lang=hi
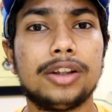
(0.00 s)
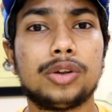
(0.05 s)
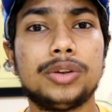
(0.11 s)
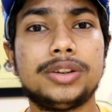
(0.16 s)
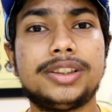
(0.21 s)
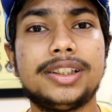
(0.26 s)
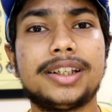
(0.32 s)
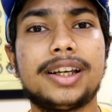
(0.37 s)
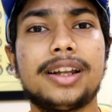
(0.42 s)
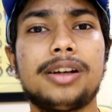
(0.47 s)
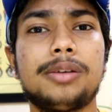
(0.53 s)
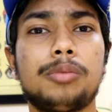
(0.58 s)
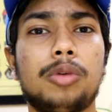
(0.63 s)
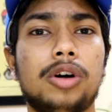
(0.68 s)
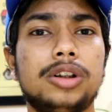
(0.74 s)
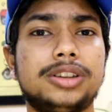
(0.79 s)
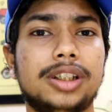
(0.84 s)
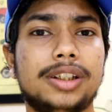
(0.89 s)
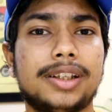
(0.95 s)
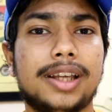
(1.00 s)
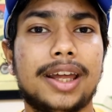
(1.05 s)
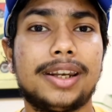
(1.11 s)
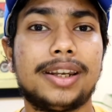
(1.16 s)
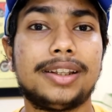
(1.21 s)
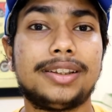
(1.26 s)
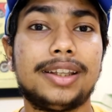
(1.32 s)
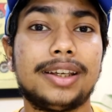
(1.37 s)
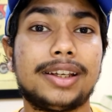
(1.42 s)
तो इसी कारण बहुत जन कह
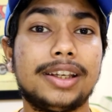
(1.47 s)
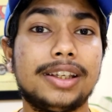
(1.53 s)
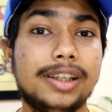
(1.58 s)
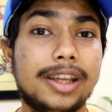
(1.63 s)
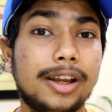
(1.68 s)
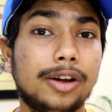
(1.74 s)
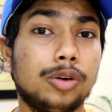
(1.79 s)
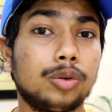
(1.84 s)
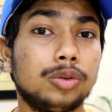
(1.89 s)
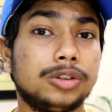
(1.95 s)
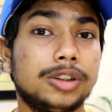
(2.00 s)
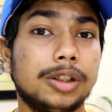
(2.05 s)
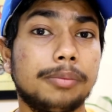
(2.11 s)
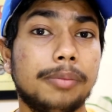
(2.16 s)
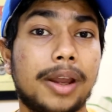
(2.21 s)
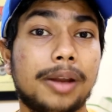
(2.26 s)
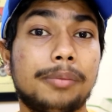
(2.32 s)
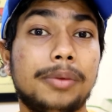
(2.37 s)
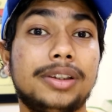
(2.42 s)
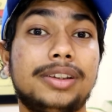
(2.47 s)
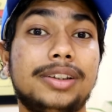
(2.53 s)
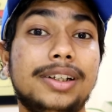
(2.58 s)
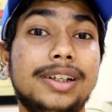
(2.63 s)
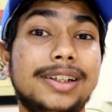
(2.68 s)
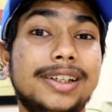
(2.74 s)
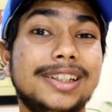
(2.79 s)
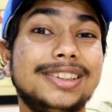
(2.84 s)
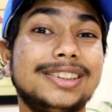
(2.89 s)
रहे थे कि ये क्रूजिंग बाइक में
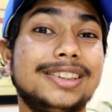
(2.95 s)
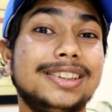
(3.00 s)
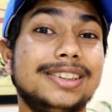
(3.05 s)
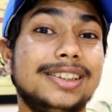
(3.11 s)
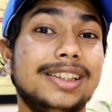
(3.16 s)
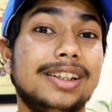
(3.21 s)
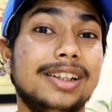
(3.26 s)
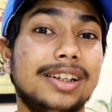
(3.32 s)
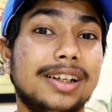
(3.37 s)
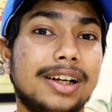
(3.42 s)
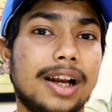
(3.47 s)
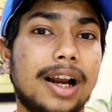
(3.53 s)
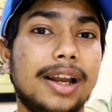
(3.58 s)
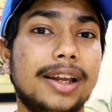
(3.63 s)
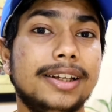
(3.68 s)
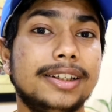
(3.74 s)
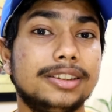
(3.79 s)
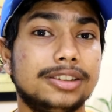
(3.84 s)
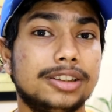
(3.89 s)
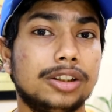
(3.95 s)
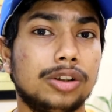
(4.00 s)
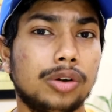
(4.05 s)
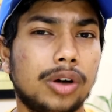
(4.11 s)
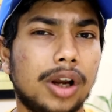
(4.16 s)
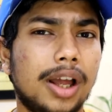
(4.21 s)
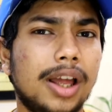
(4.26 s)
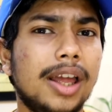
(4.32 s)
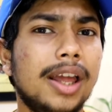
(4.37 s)
थ्री टेन सी का इंजन
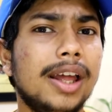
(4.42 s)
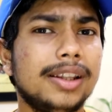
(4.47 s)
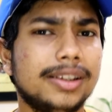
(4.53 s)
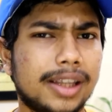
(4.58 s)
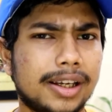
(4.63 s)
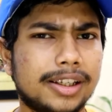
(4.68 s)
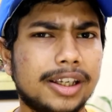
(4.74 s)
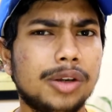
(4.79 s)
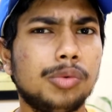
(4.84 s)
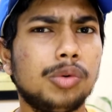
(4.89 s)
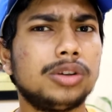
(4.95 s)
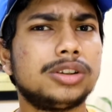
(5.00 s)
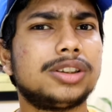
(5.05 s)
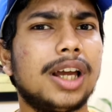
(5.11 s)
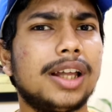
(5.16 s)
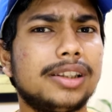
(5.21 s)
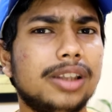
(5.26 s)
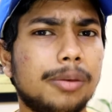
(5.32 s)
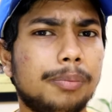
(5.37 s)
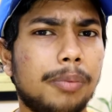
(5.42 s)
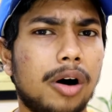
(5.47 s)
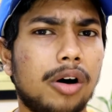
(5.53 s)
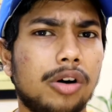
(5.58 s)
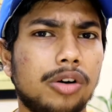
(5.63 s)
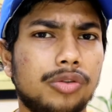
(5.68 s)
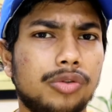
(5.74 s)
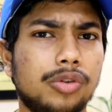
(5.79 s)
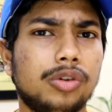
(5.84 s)
होगा ताकि वो ज़्यादा
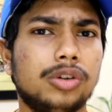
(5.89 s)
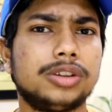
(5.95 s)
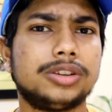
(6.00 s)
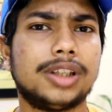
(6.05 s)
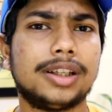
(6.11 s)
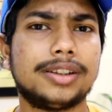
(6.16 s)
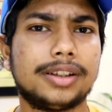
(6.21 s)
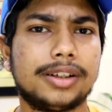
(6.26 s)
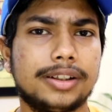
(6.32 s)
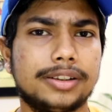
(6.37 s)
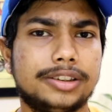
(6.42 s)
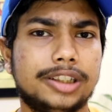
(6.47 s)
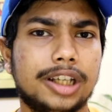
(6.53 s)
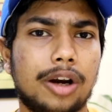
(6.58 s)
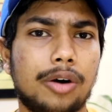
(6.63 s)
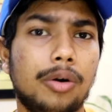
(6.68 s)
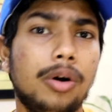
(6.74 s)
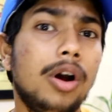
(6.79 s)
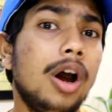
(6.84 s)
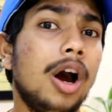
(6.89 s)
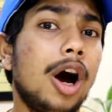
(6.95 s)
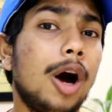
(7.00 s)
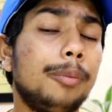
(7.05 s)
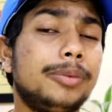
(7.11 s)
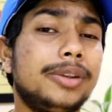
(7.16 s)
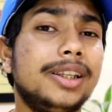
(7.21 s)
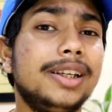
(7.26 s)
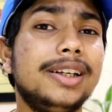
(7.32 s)
पावरफुल और ज़्यादा अच्छा
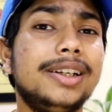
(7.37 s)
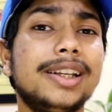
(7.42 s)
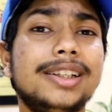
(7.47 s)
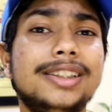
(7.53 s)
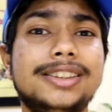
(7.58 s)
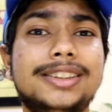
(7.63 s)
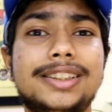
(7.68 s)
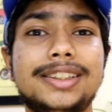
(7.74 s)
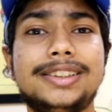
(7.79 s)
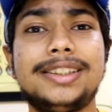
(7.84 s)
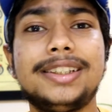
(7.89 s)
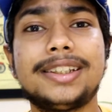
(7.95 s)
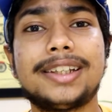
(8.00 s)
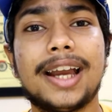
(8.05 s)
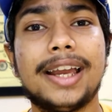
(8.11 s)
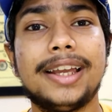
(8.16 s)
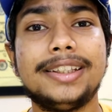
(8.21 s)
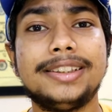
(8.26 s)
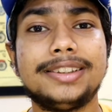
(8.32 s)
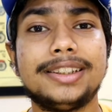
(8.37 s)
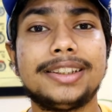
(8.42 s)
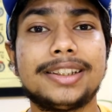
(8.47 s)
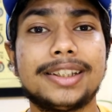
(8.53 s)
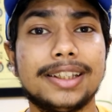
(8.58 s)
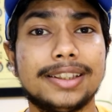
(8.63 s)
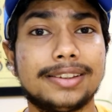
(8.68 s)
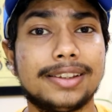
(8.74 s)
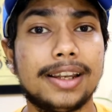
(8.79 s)
हो अब थ्री टेन सी का इंजन
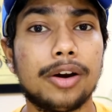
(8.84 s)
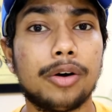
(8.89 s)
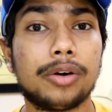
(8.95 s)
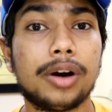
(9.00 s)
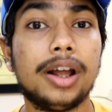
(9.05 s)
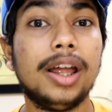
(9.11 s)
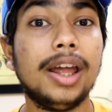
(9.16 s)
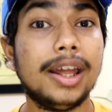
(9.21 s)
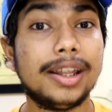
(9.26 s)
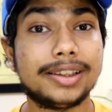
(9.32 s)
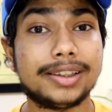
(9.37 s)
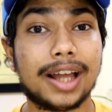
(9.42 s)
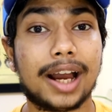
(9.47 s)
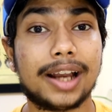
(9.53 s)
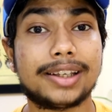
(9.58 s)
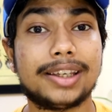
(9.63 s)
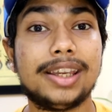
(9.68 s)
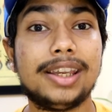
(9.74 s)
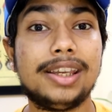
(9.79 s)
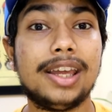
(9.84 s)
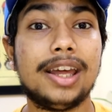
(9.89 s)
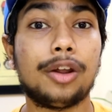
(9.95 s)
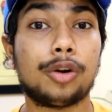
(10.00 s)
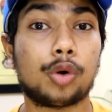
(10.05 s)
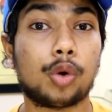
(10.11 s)
किस लिए होगा ताकि ये